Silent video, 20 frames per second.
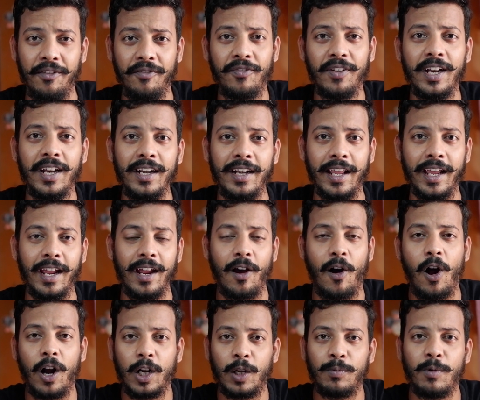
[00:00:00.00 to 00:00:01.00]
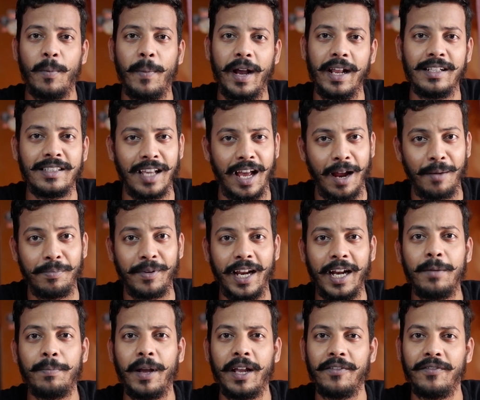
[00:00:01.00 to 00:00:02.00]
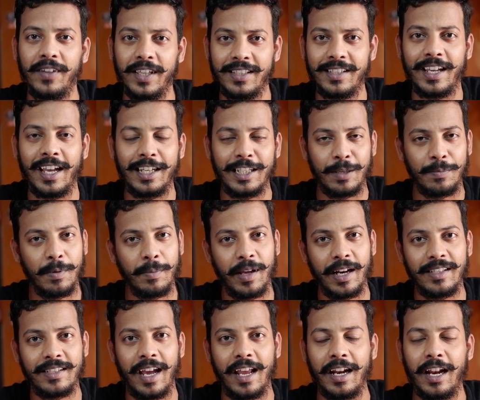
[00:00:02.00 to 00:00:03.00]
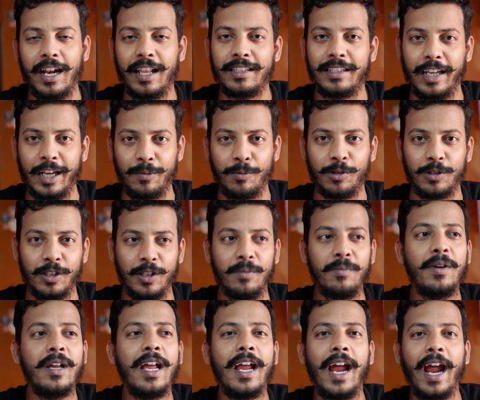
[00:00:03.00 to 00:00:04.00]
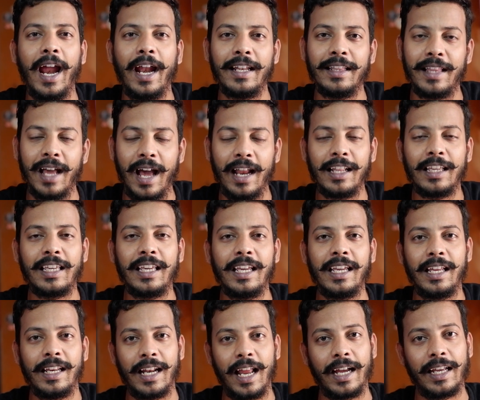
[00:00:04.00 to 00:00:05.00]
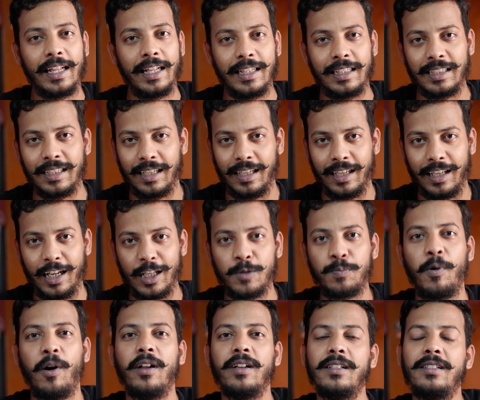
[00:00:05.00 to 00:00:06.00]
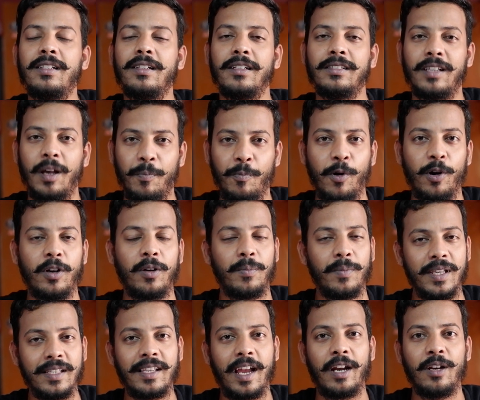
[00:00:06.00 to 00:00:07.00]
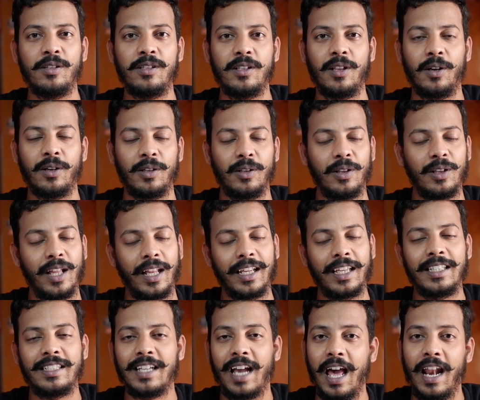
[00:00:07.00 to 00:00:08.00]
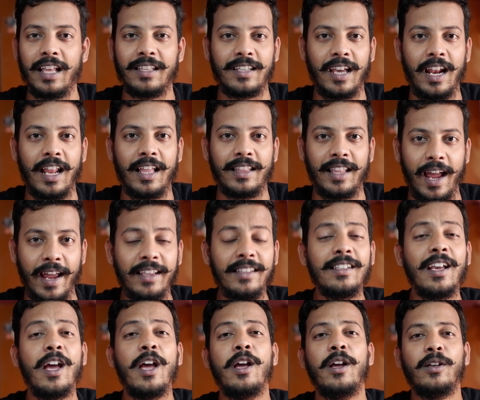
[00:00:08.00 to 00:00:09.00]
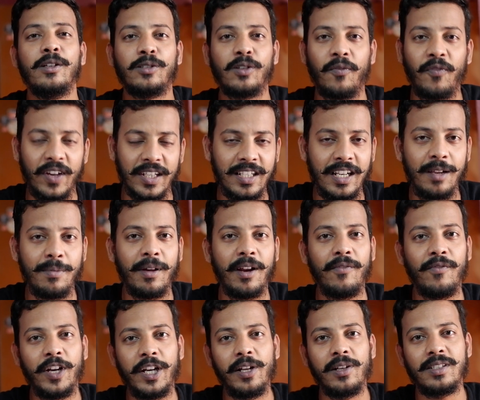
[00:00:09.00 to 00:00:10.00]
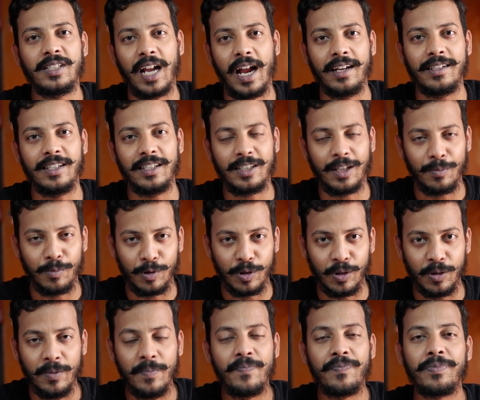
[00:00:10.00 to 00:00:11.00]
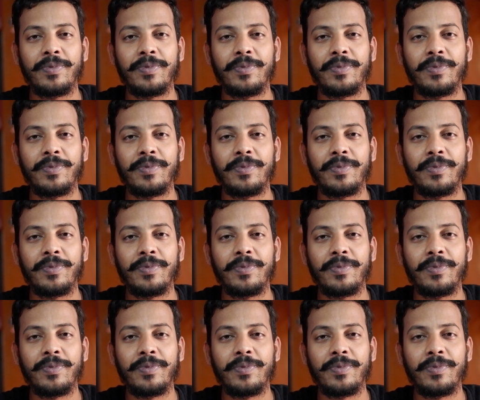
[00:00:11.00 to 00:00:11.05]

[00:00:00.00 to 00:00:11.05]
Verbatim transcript: ఎవ్రీ డే ఆటోమొబైల్స్ అప్డేట్ బై బీజే అని చెప్పి మన ఛానల్లో చేయబోతున్నాం అండ్ దానికి నాకు ఏదైతే రెస్పాన్స్ సపోర్ట్ మీ సైడ్ నుంచి దొరికిందో దానికి చాలా చాలా థ్యాంక్స్ సో ఫస్ట్లీ మనం వీడియో స్టార్ట్ చేసే ముందు